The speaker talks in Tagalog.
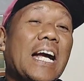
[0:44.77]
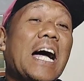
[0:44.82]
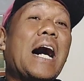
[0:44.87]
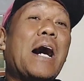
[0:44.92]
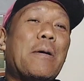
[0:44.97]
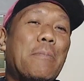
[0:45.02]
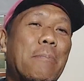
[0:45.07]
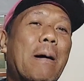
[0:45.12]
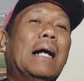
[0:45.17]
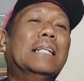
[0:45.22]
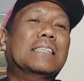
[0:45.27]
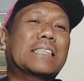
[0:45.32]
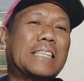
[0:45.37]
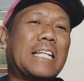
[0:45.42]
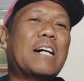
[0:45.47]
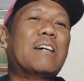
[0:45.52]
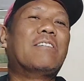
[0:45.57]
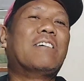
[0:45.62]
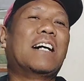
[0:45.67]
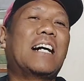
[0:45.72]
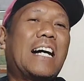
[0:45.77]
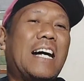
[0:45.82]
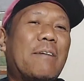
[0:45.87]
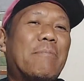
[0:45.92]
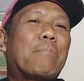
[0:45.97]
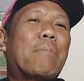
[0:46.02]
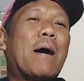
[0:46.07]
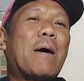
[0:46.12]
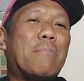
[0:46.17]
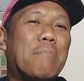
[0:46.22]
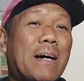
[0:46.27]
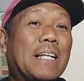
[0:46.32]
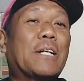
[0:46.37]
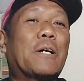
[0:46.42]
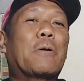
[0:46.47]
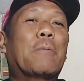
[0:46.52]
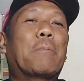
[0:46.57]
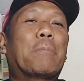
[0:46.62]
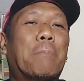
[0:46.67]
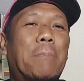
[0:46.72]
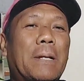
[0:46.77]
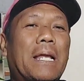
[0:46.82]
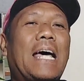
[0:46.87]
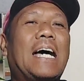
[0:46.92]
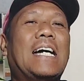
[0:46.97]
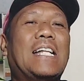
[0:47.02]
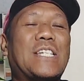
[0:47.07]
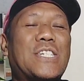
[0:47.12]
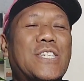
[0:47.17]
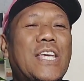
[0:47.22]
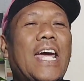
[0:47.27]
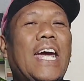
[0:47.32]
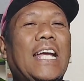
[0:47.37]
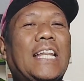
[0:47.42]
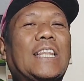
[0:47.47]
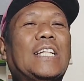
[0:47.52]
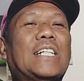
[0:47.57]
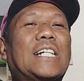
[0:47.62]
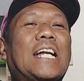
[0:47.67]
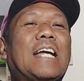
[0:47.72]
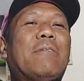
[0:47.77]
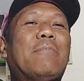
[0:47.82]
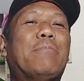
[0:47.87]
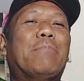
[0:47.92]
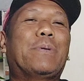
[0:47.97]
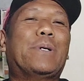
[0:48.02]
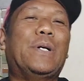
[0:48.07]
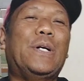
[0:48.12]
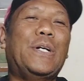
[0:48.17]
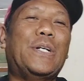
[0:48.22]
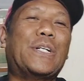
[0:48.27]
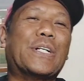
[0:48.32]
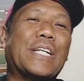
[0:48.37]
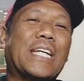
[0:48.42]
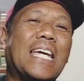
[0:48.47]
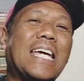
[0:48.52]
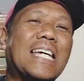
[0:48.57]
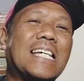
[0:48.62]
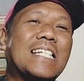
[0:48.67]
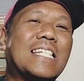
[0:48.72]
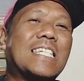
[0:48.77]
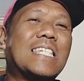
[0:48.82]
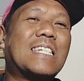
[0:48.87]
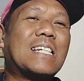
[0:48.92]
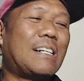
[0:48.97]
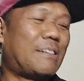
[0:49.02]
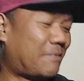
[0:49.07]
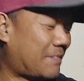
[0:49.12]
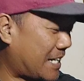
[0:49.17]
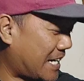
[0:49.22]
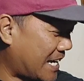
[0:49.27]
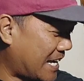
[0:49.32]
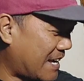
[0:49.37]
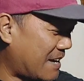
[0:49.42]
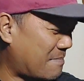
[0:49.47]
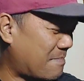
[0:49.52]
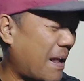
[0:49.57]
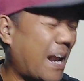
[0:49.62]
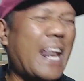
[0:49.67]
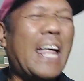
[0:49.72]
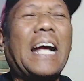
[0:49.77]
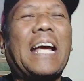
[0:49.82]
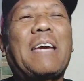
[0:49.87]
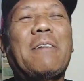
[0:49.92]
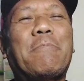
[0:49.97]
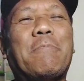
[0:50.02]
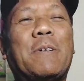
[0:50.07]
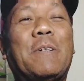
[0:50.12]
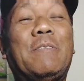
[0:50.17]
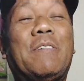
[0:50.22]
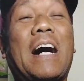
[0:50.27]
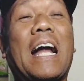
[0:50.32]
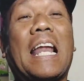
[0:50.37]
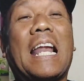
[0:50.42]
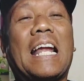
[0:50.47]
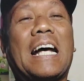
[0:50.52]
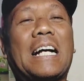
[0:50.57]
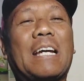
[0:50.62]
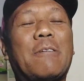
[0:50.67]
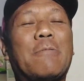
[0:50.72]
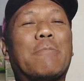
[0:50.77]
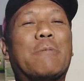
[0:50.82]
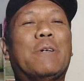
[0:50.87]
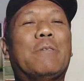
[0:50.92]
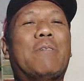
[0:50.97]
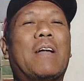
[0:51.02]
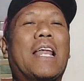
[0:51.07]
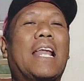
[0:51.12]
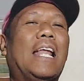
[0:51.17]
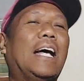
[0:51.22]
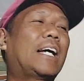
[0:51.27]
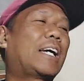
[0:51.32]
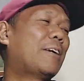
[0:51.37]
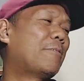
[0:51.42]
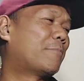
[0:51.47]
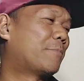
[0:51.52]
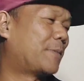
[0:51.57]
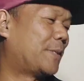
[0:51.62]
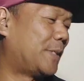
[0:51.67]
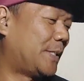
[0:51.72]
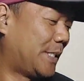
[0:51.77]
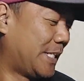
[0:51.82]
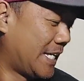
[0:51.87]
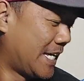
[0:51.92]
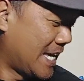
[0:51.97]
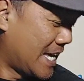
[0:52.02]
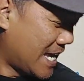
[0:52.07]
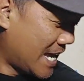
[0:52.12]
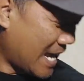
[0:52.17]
nag-aabang ng mga pang mother plants. Eto na po. Yes! Sa mga malaki po. Mga lalaki po. Malalaki po.